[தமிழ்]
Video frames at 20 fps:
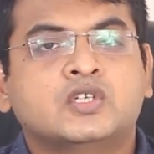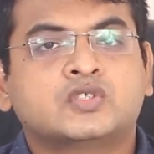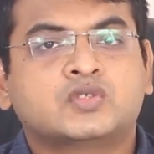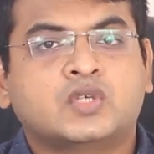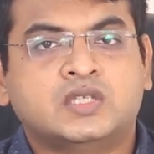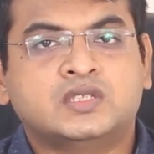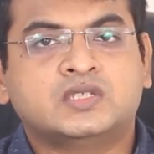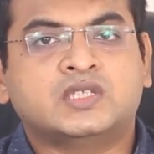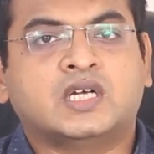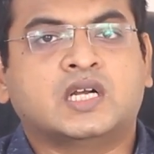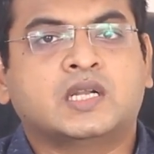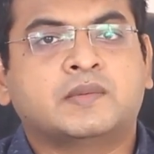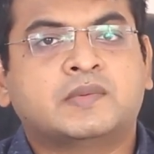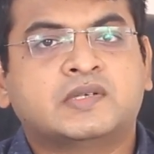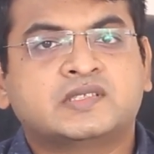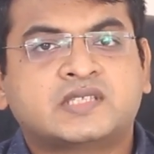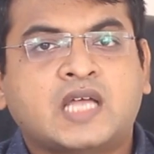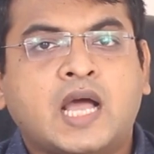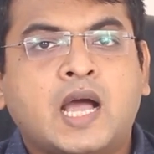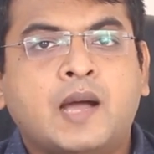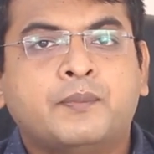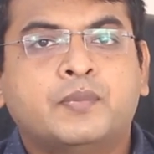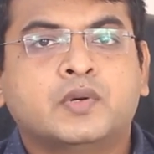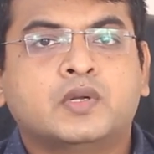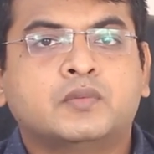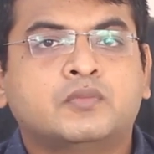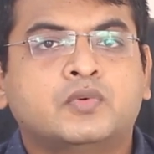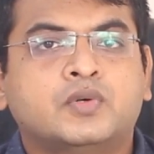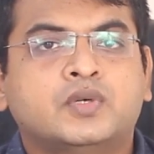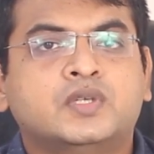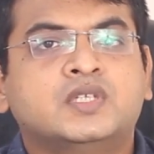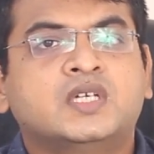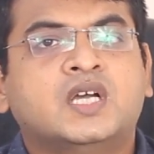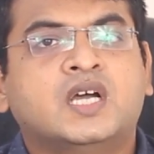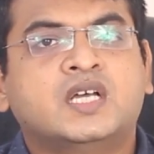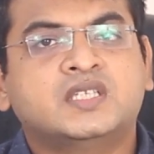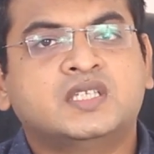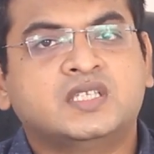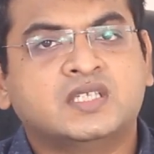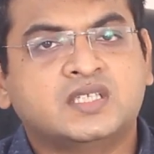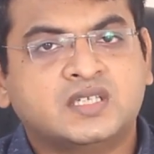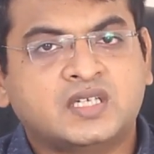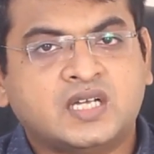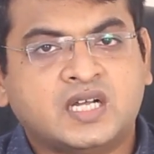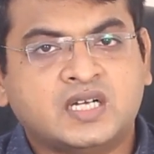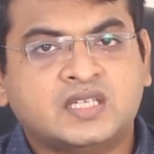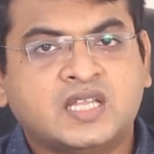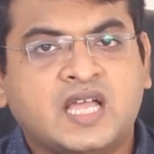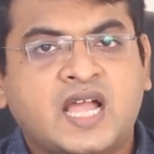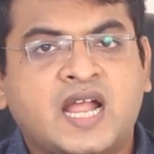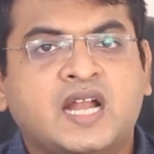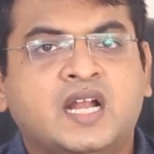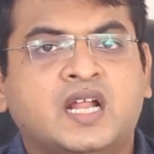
ஸோ அதுதான் நம்ம சாப்பிடும் பொழுது அந்த அந்த